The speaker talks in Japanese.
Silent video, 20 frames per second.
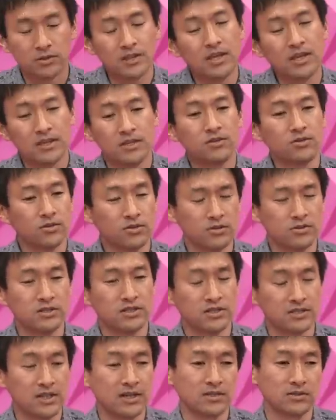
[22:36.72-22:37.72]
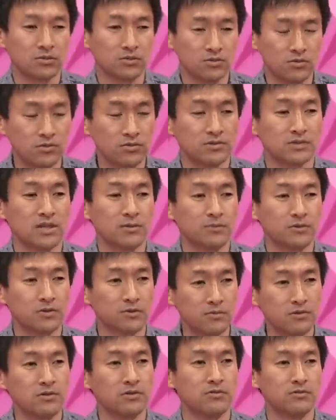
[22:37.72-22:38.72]
転移という実はその
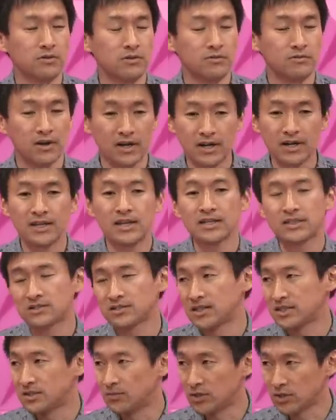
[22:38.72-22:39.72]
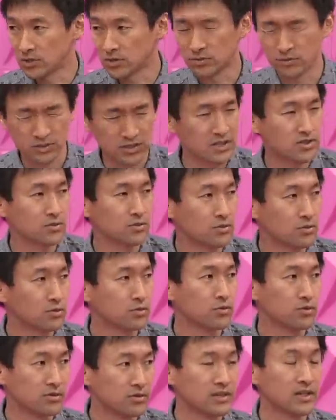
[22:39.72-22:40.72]
コンセプトを分かりやすく説明しようとしてそういう
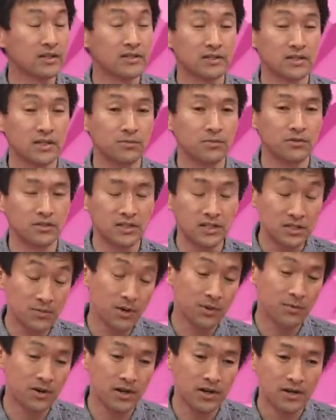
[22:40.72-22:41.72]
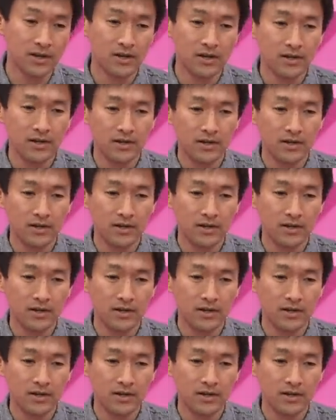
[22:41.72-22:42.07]
ことを言ったんですけども、言ってしまえば